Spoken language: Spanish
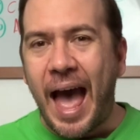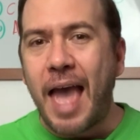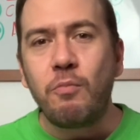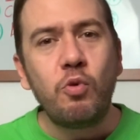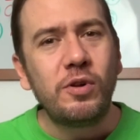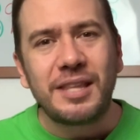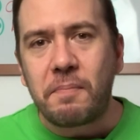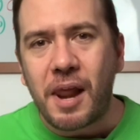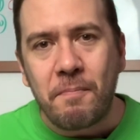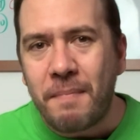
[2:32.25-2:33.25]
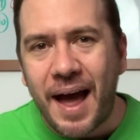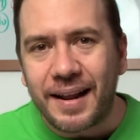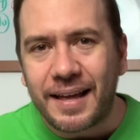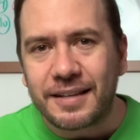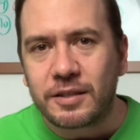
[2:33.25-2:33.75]
Hay múltiples
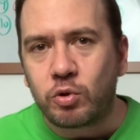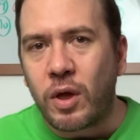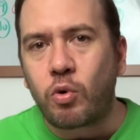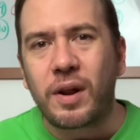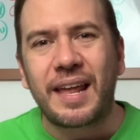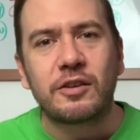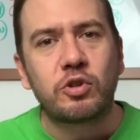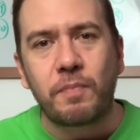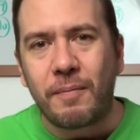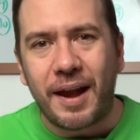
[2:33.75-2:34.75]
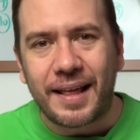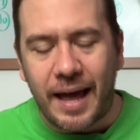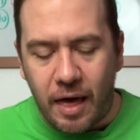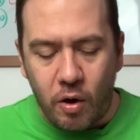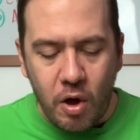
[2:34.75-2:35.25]
marcas, tú en cualquier
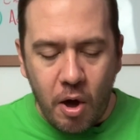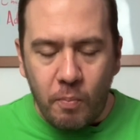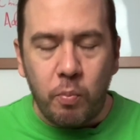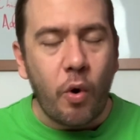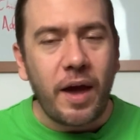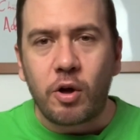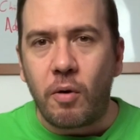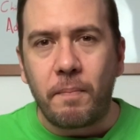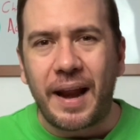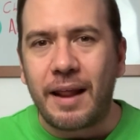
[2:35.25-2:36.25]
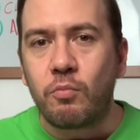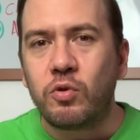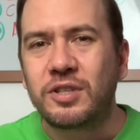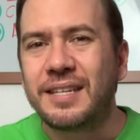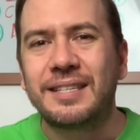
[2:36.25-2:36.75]
supermercado puedes comprar
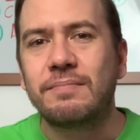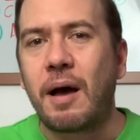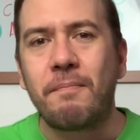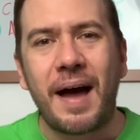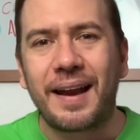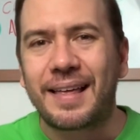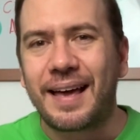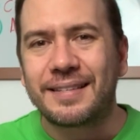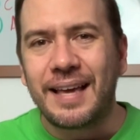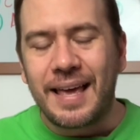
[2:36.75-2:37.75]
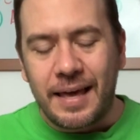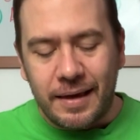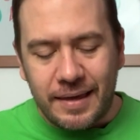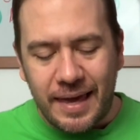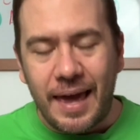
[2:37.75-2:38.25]
muchísimas marcas
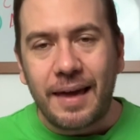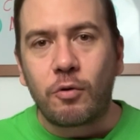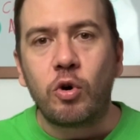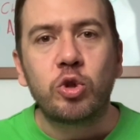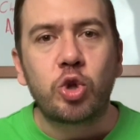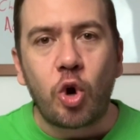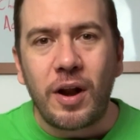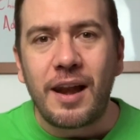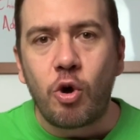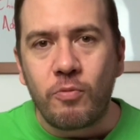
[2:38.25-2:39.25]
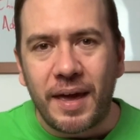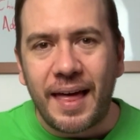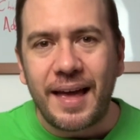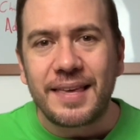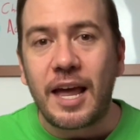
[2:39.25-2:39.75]
que controlan la
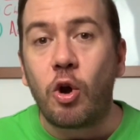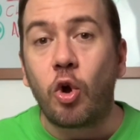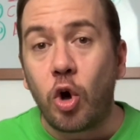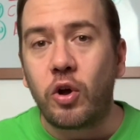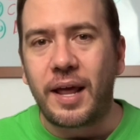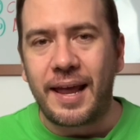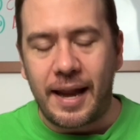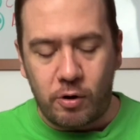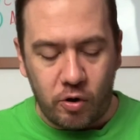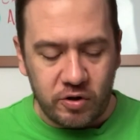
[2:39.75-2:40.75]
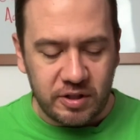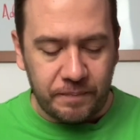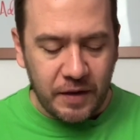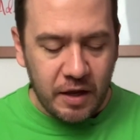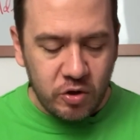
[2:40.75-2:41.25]
humedad y el olor en el closet.
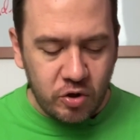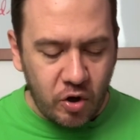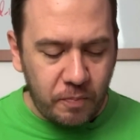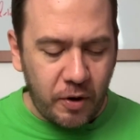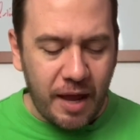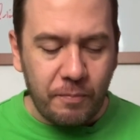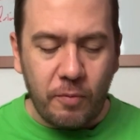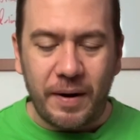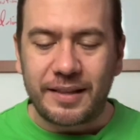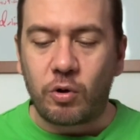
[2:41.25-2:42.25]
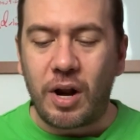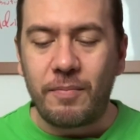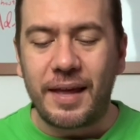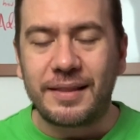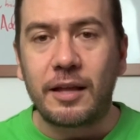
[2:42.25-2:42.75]
Yo, por ejemplo,
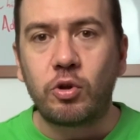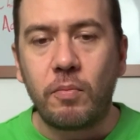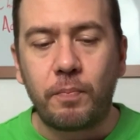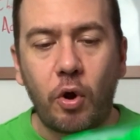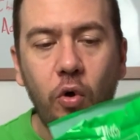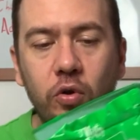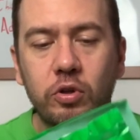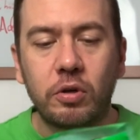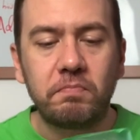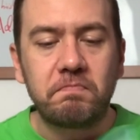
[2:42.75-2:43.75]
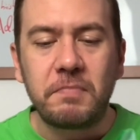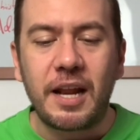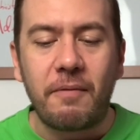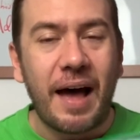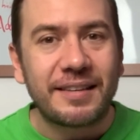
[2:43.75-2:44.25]
particularmente, este es un producto,
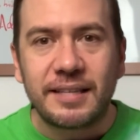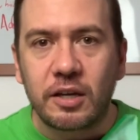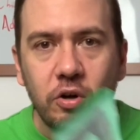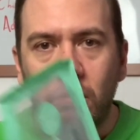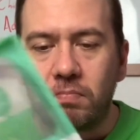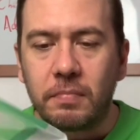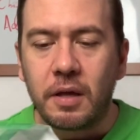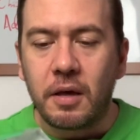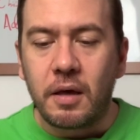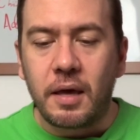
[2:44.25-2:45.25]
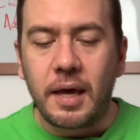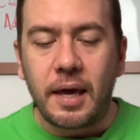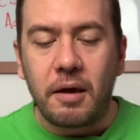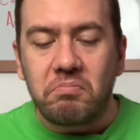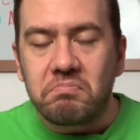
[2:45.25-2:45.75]
mira, básico,
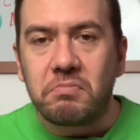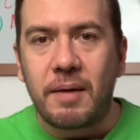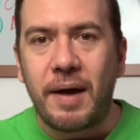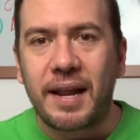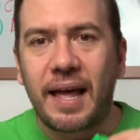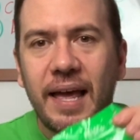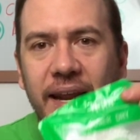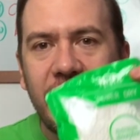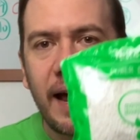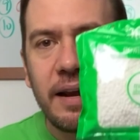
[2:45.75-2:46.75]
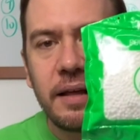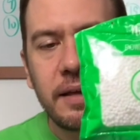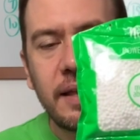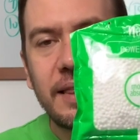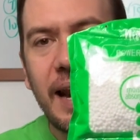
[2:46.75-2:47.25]
eh, una marca general,
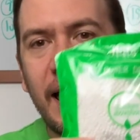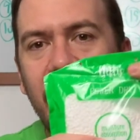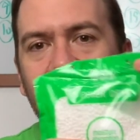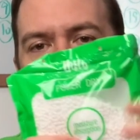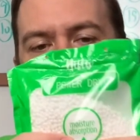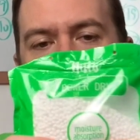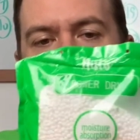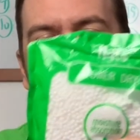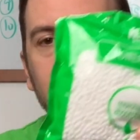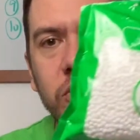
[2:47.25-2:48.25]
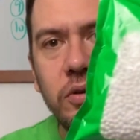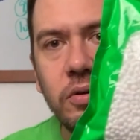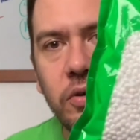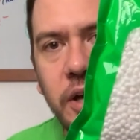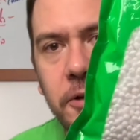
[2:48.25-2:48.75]
trae el producto,
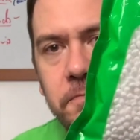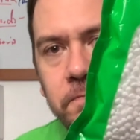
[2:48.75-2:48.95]
¿ok?